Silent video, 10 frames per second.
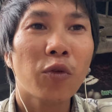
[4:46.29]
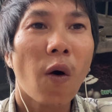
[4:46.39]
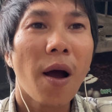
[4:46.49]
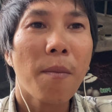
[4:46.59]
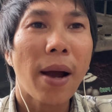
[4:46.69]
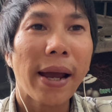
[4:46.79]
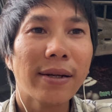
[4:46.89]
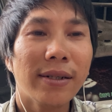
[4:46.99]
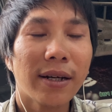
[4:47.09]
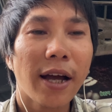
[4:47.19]
thỏa mãn
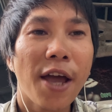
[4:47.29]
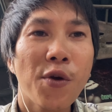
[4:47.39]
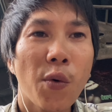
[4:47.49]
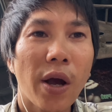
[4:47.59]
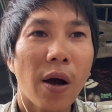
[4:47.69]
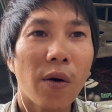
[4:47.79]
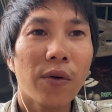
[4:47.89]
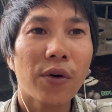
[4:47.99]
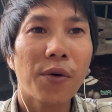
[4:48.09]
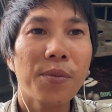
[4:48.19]
được cái nhu cầu
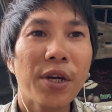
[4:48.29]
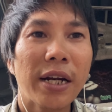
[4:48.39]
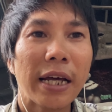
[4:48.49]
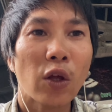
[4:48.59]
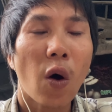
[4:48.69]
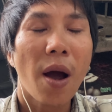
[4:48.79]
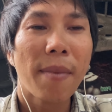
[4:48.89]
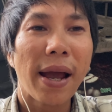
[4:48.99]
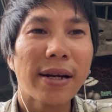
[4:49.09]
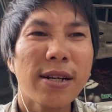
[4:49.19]
cũng như là thỏa
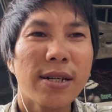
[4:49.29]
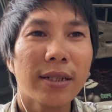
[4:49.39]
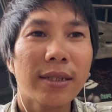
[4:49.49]
mãn được